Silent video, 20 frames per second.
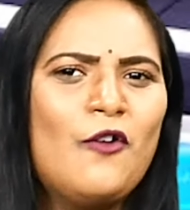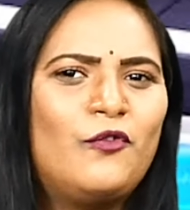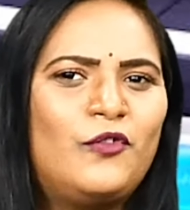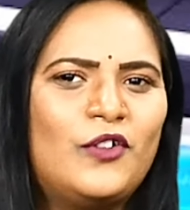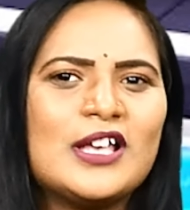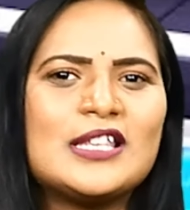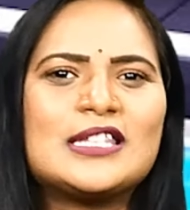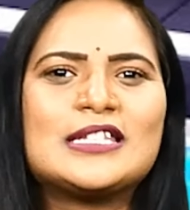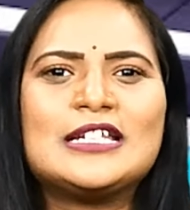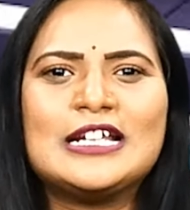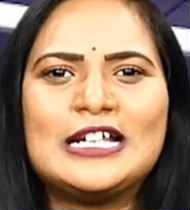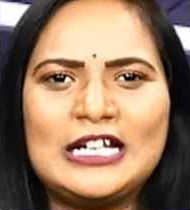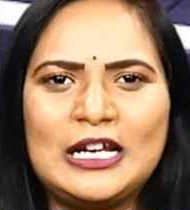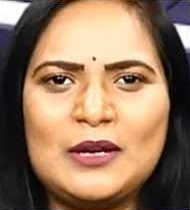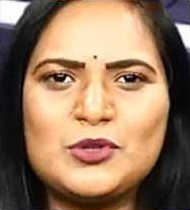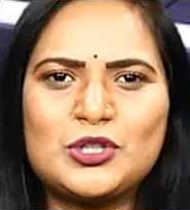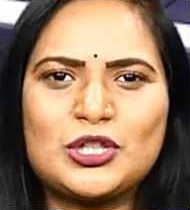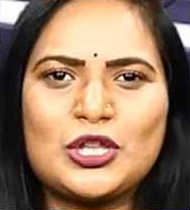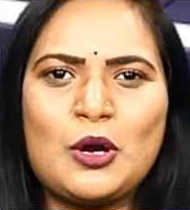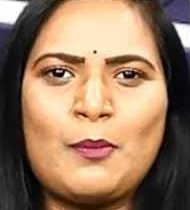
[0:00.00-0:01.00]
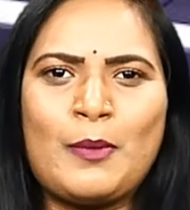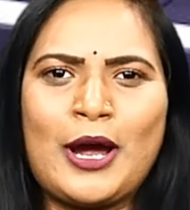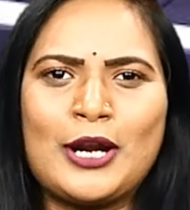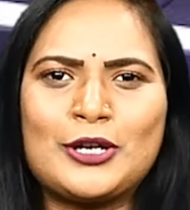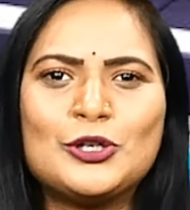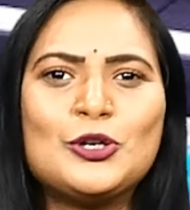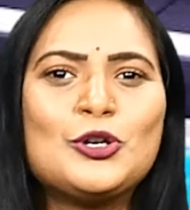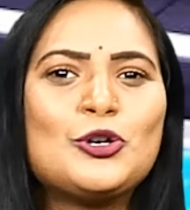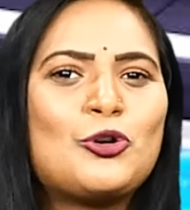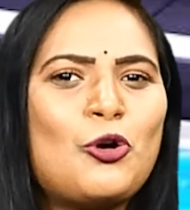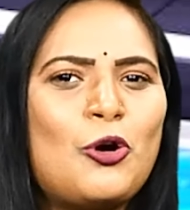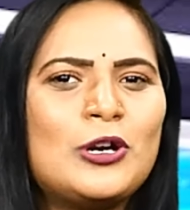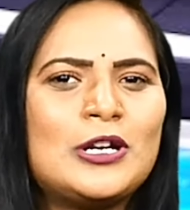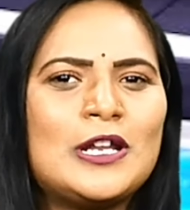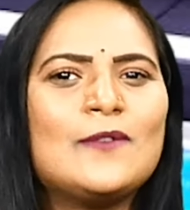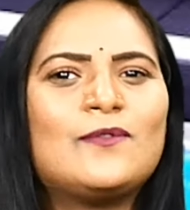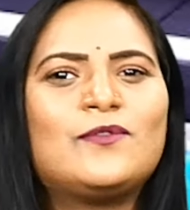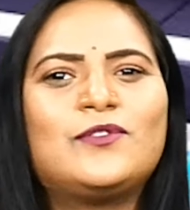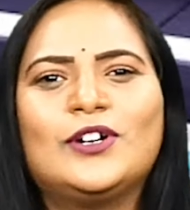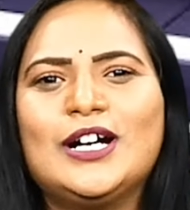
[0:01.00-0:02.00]
ఫస్ట్ గ్లిమ్స్ తో పాటు
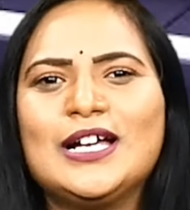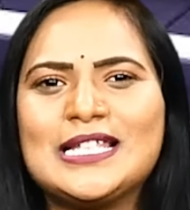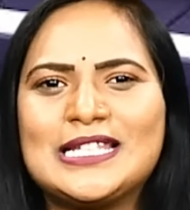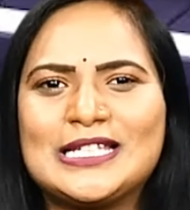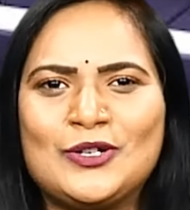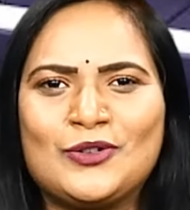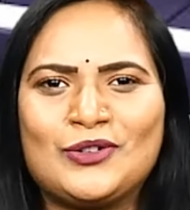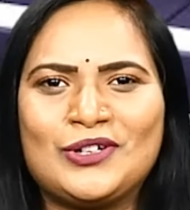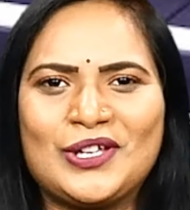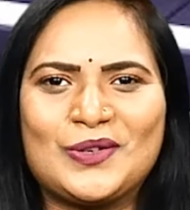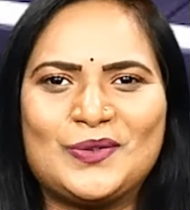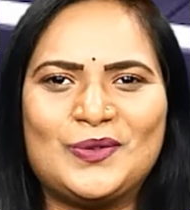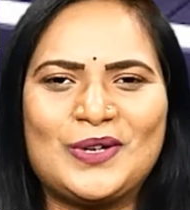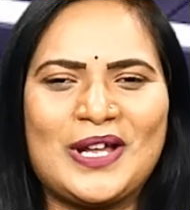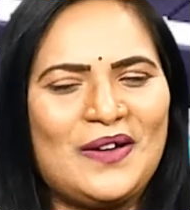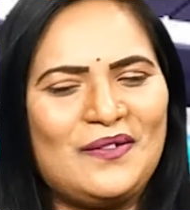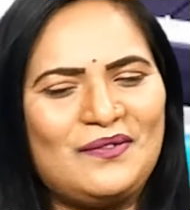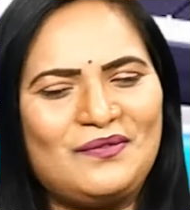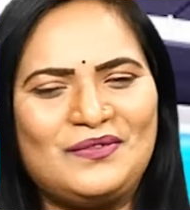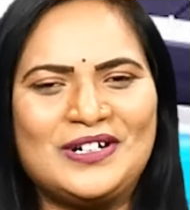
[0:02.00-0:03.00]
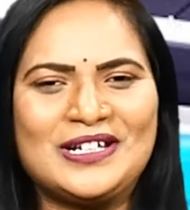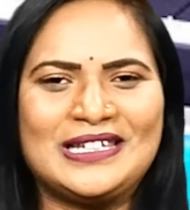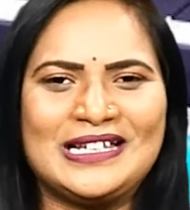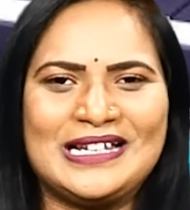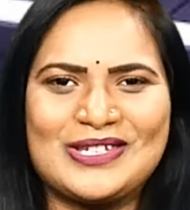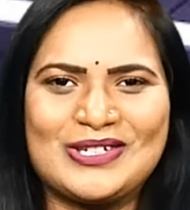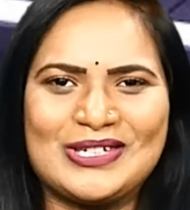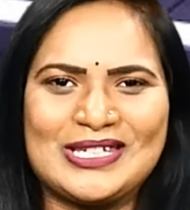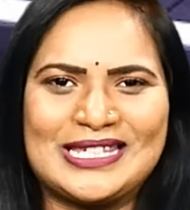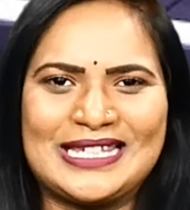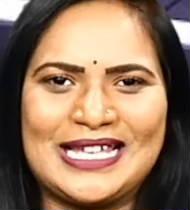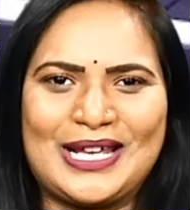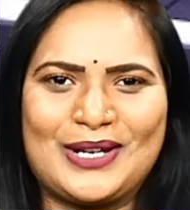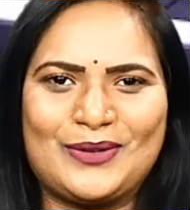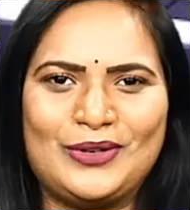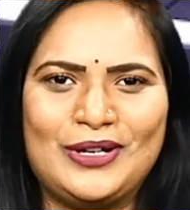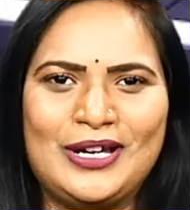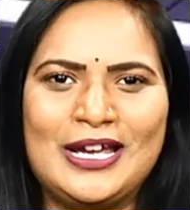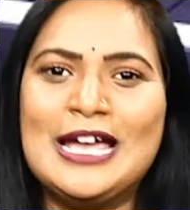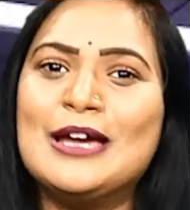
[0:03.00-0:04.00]
కోటి ఫస్ట్ లుక్ ని కూడా విడుదల చేస్తారు